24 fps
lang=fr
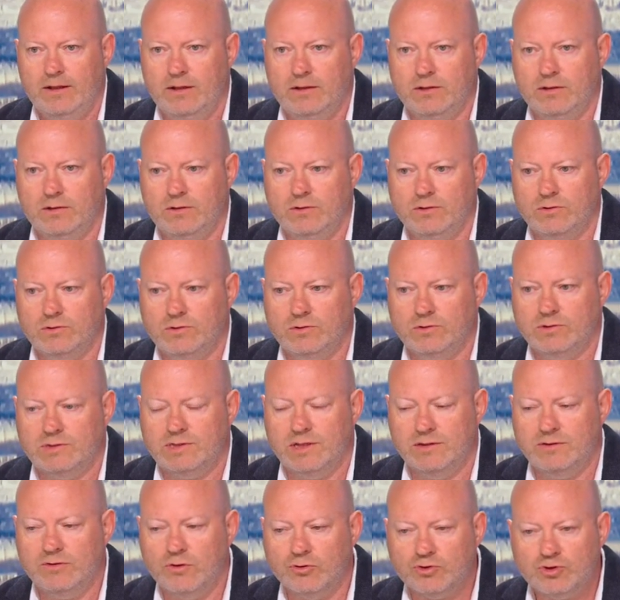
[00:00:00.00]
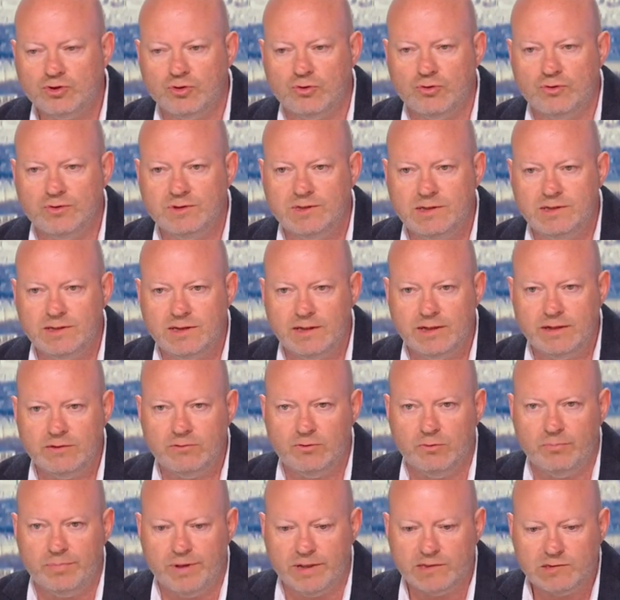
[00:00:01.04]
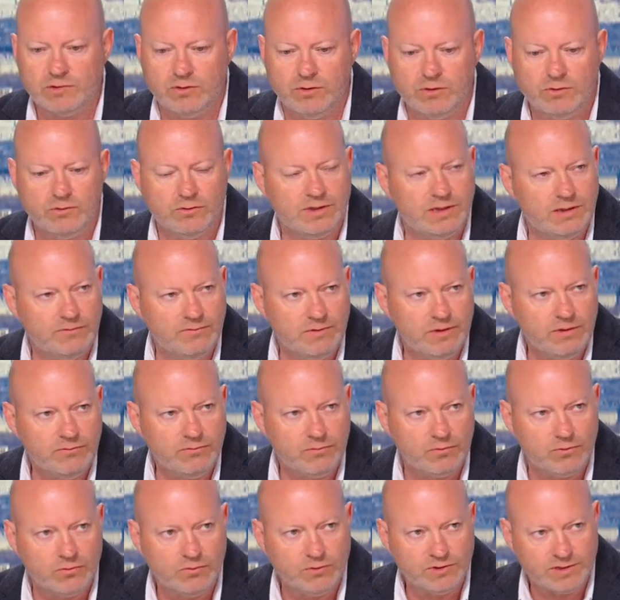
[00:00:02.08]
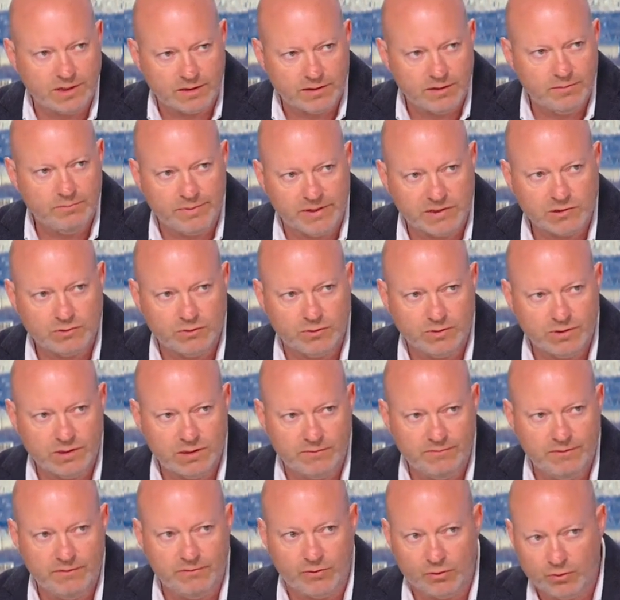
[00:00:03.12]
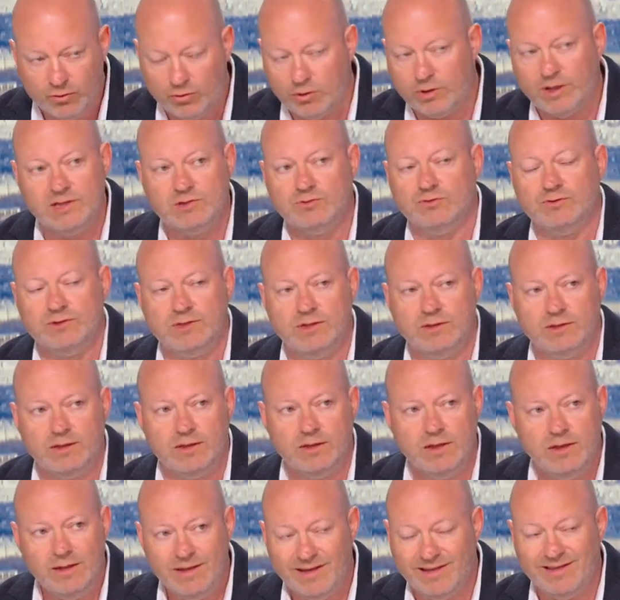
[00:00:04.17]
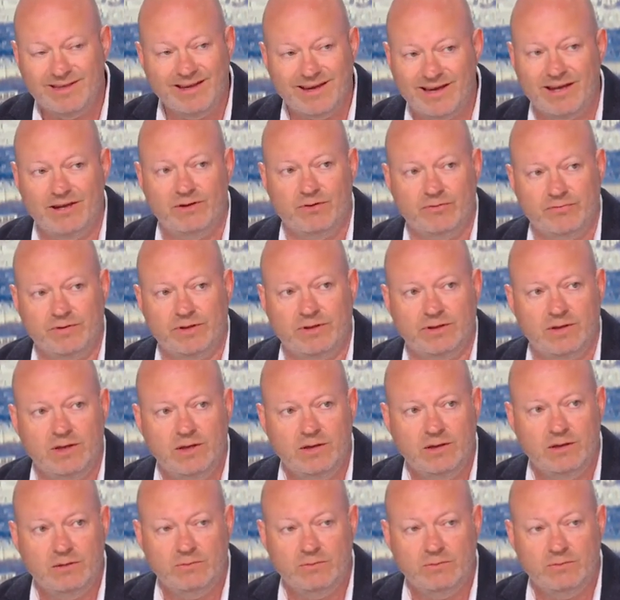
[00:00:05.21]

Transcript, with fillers: euh, cette dangerosité de personnes qui vivent, de certaines personnes qui vivent en dehors de la société et des règles, en fait.